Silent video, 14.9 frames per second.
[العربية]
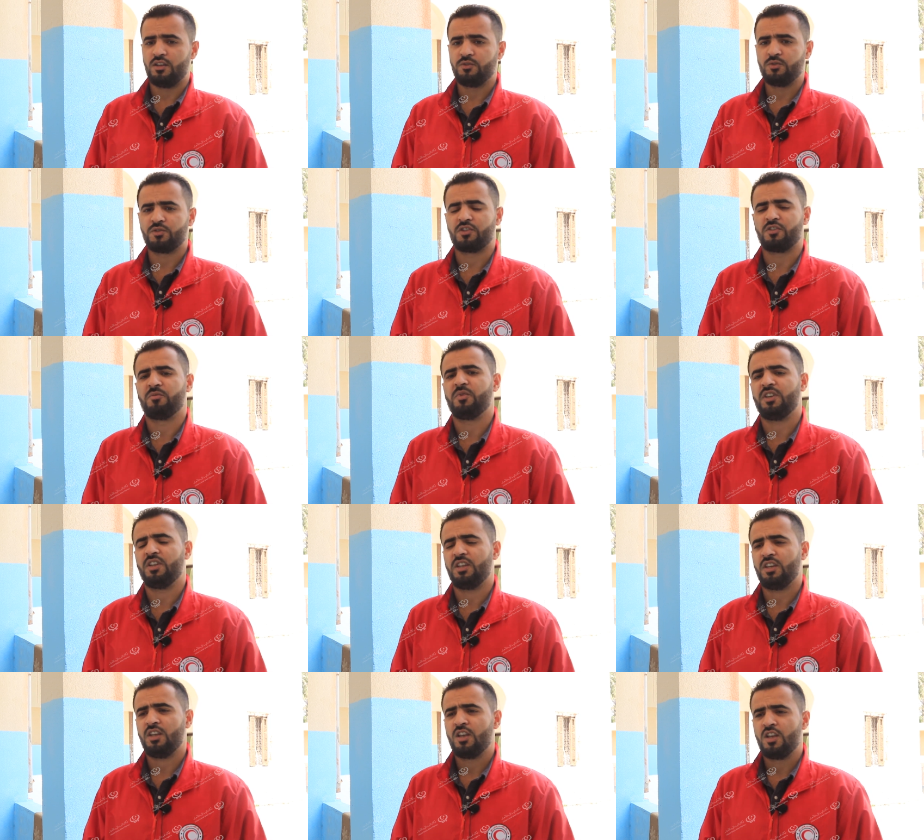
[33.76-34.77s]
يوجد
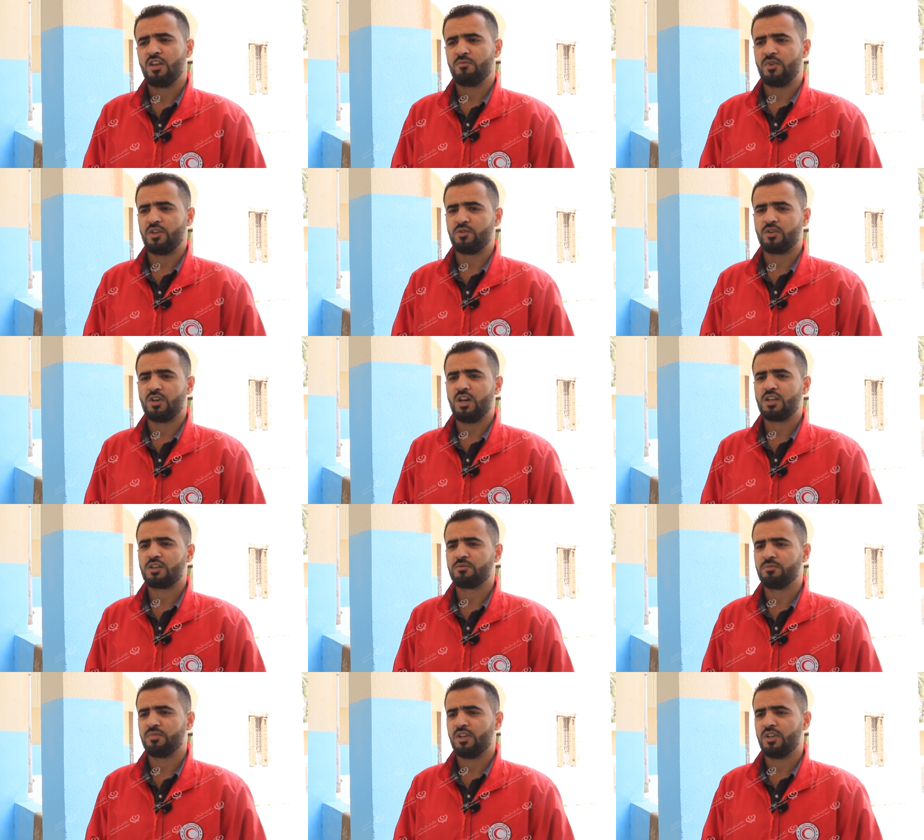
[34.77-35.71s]
به ما يقارب